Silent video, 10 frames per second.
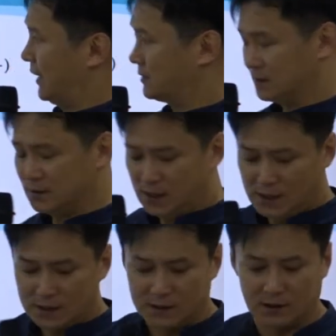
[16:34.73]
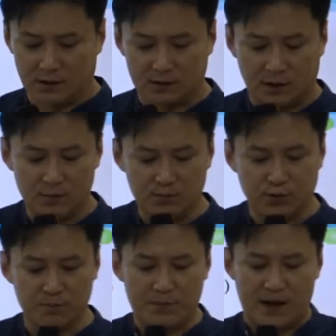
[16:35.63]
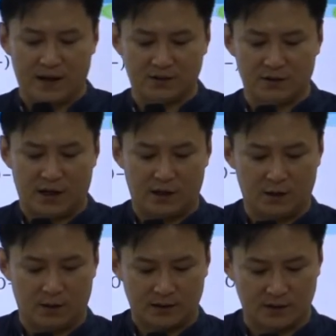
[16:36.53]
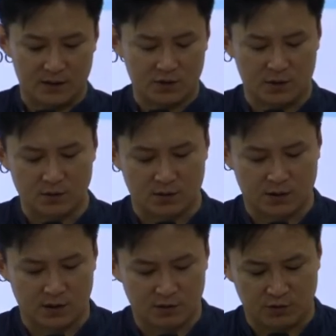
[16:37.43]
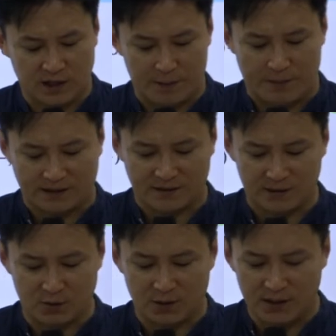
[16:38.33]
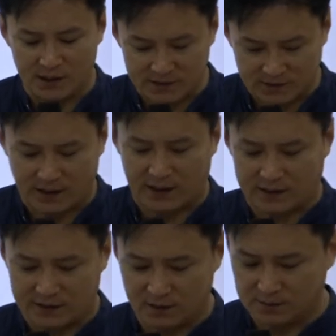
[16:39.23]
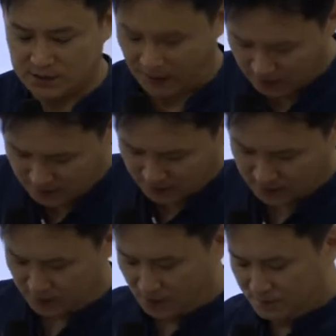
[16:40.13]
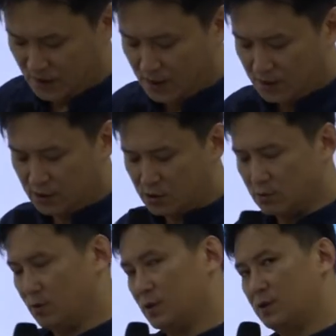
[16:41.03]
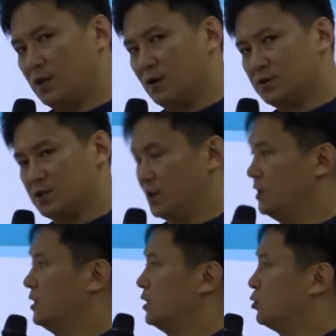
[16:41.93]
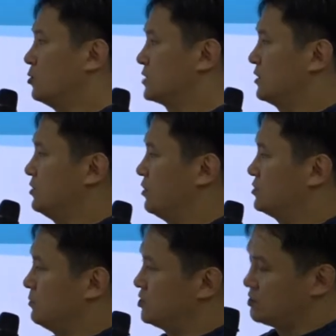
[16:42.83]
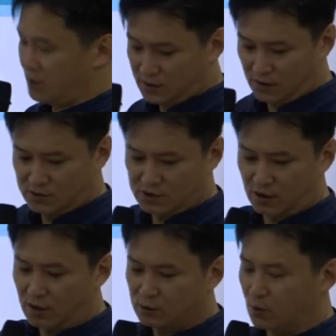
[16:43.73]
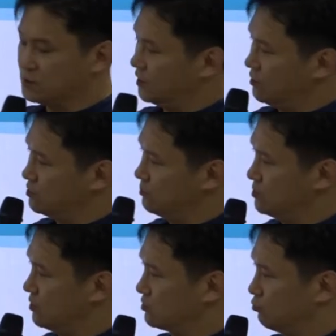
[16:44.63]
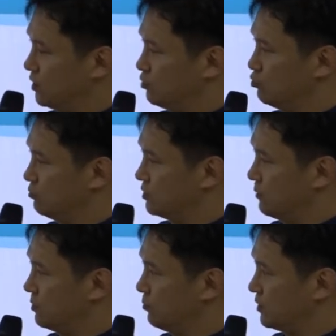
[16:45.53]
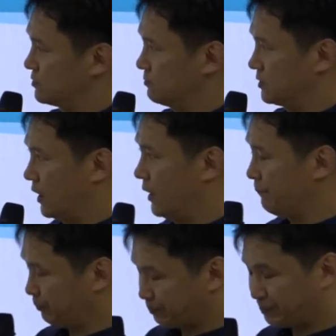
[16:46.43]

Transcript: 다른 그런 어떤 북방에서 내려왔던 청동기를 우리가 받아들이고 있다라는 겁니다. 그러면 이 청동기 때 역시 농사를 열심히 지어야 되겠죠. 농사를 열심히 지어서 우리가 유물을 한번 보겠습니다.